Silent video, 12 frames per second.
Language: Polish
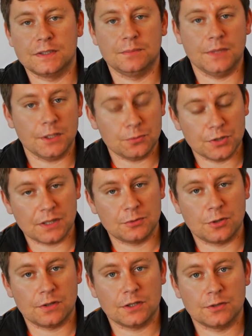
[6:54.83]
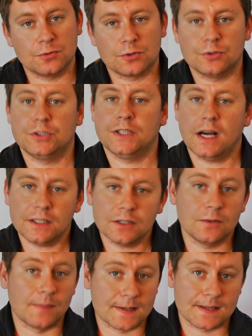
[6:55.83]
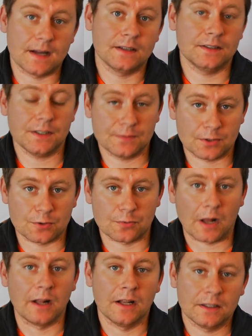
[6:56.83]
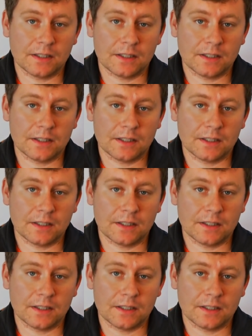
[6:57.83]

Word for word: zmienił się nam środek ciężkości, ale jego masa nie wzrosła.